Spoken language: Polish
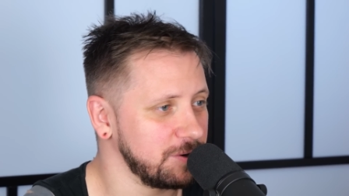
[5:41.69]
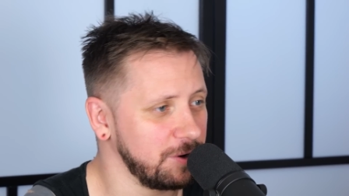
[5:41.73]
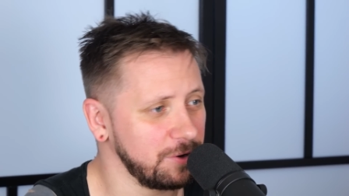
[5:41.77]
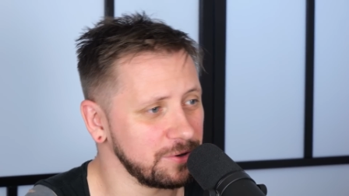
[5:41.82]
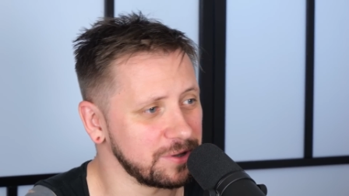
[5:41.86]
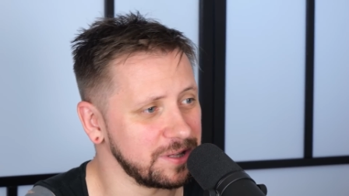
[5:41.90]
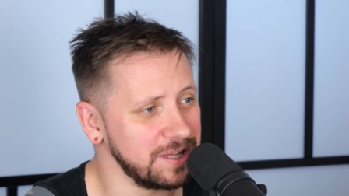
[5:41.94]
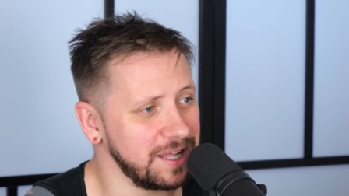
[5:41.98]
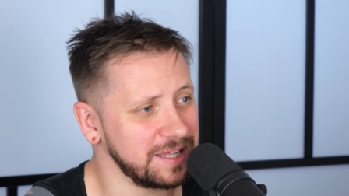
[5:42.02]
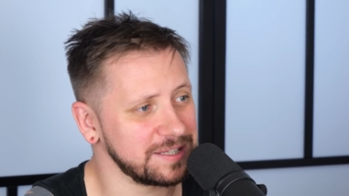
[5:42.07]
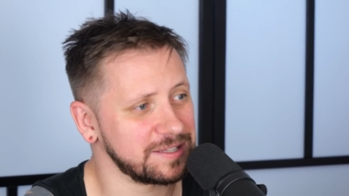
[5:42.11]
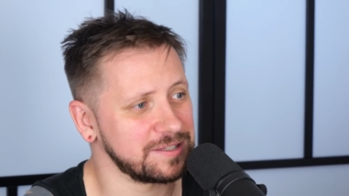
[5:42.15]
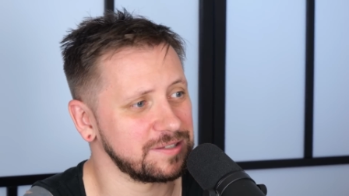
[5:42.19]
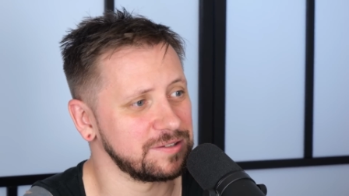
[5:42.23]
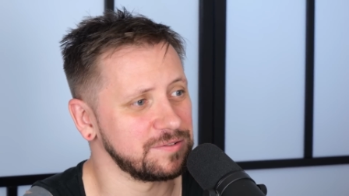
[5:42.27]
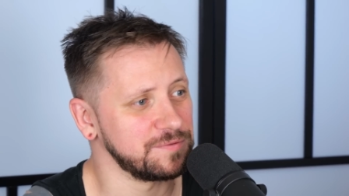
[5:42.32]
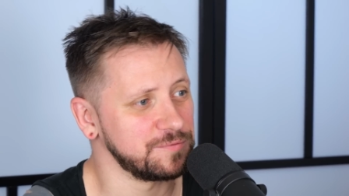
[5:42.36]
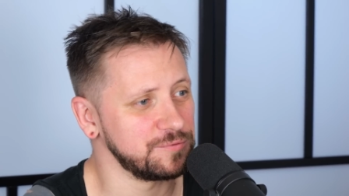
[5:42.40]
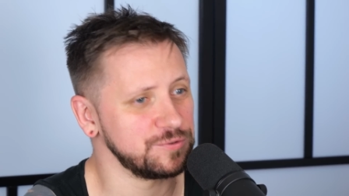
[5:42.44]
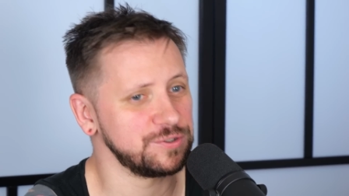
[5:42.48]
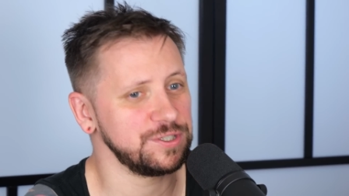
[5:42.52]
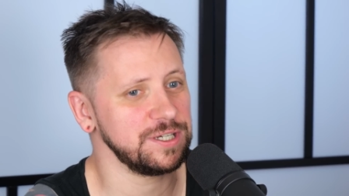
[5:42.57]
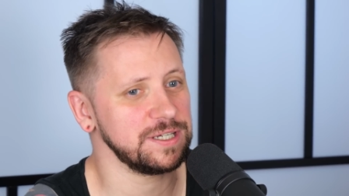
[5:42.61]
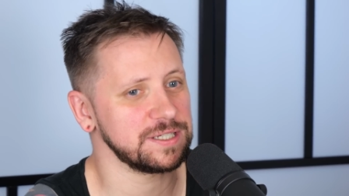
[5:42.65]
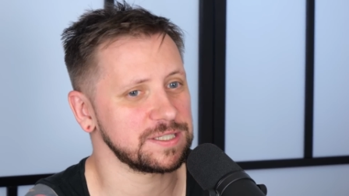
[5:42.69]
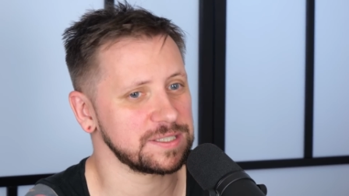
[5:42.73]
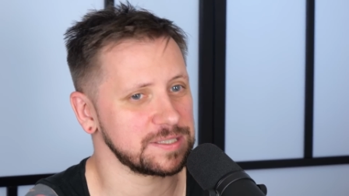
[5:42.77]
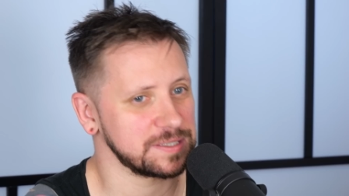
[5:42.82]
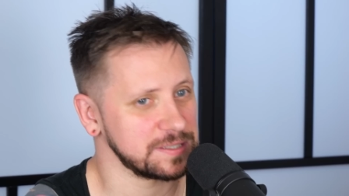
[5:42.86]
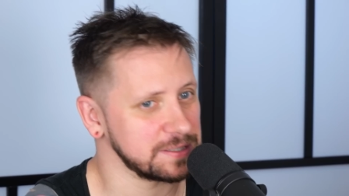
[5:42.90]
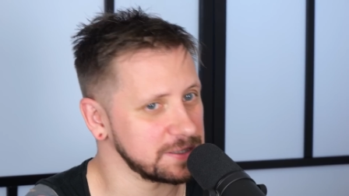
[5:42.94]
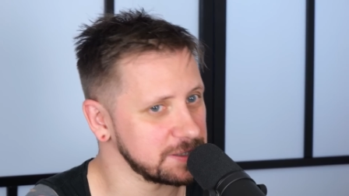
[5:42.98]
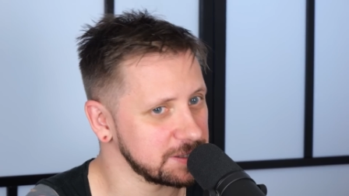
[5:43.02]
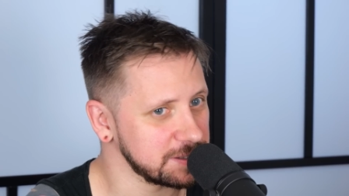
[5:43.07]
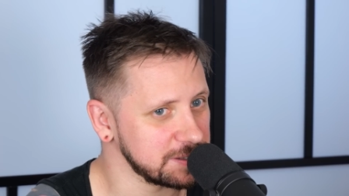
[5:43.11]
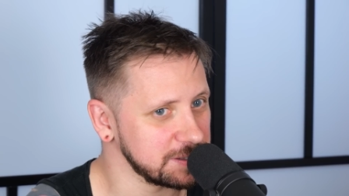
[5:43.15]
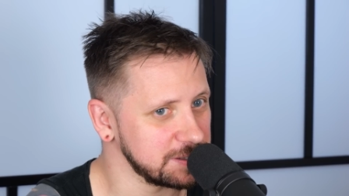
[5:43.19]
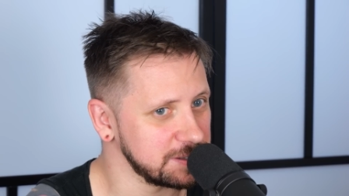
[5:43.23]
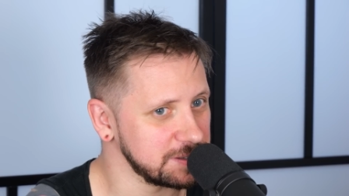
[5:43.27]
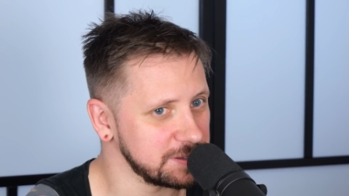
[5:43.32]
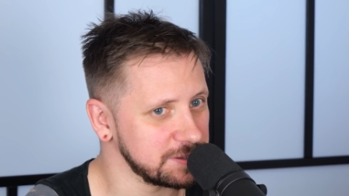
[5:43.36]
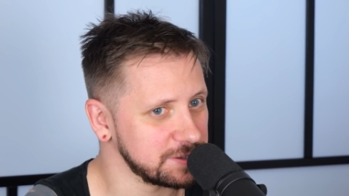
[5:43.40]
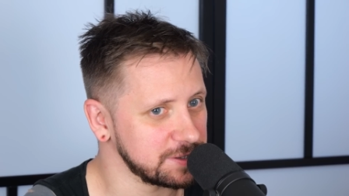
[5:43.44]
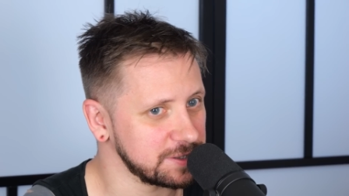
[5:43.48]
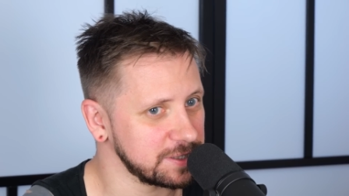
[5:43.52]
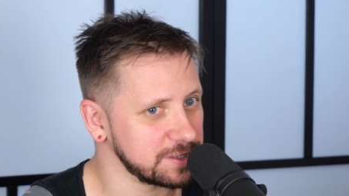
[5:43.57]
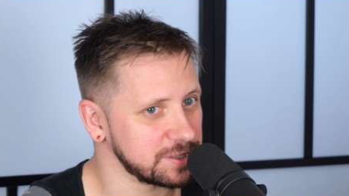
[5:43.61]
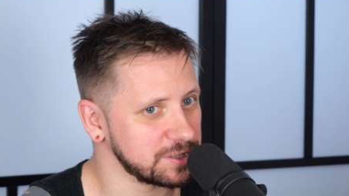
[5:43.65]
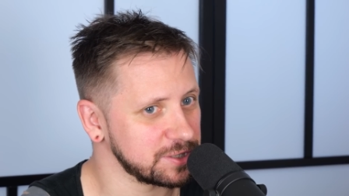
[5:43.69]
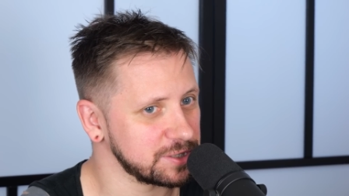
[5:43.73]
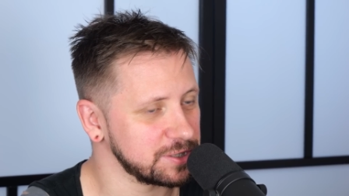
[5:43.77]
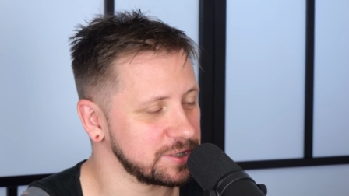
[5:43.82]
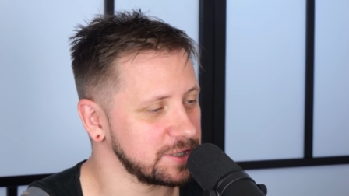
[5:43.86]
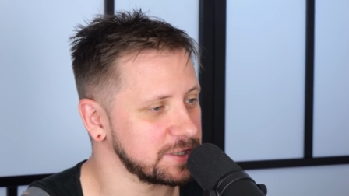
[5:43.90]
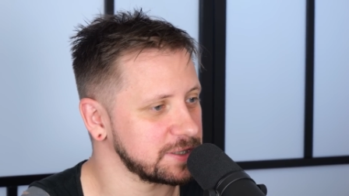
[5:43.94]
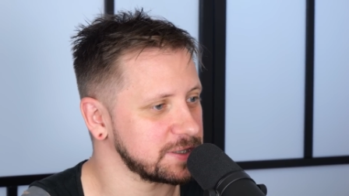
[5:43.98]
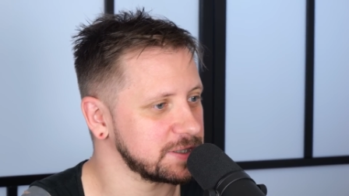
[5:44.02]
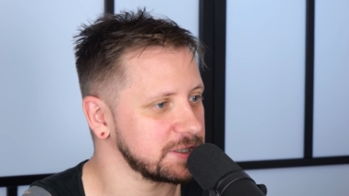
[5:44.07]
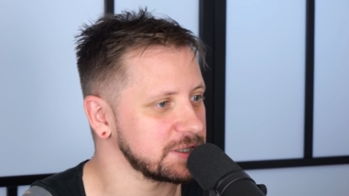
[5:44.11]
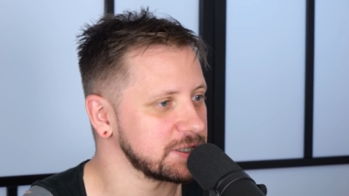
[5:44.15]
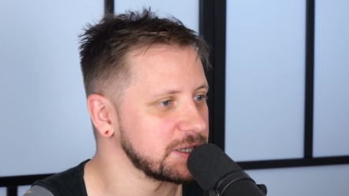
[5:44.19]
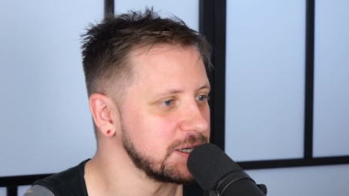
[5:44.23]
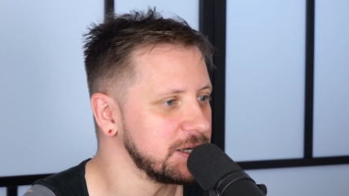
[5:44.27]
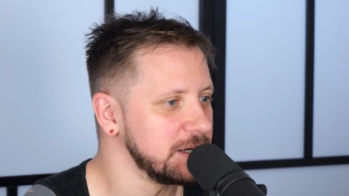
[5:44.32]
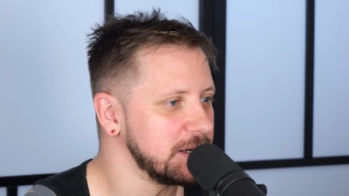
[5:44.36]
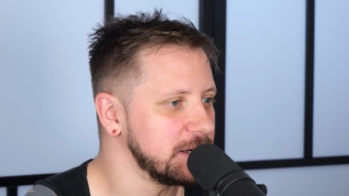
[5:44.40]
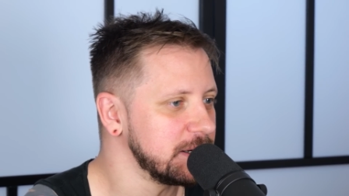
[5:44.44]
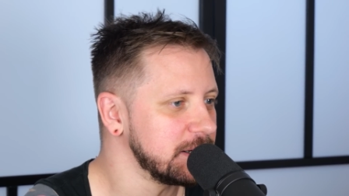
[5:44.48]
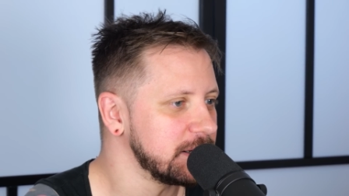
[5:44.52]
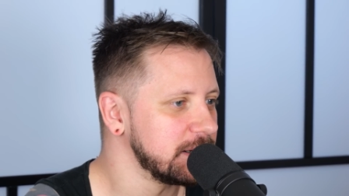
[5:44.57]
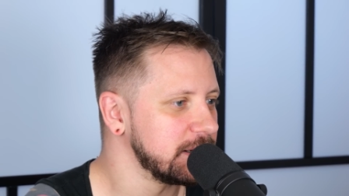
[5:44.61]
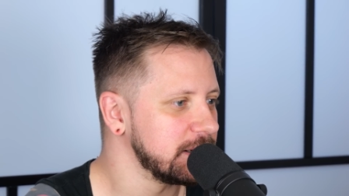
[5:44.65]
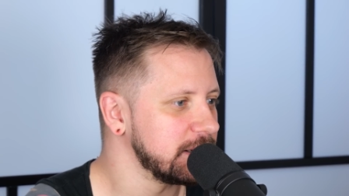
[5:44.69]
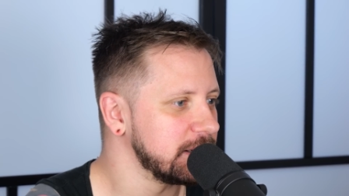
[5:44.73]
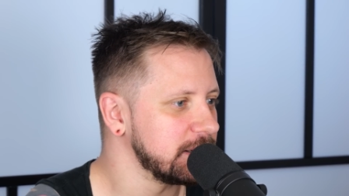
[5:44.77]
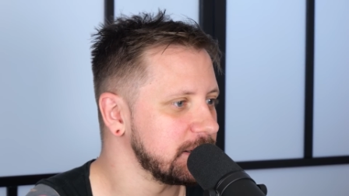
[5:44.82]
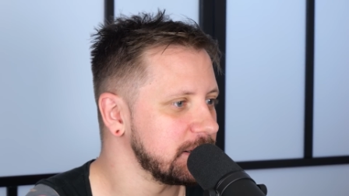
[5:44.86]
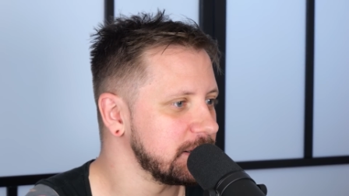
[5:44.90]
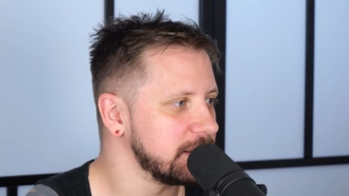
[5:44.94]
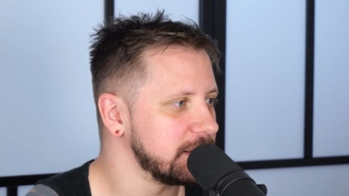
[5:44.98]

od lat dwudziestych e, czy też trzydziestych. Czujesz e, o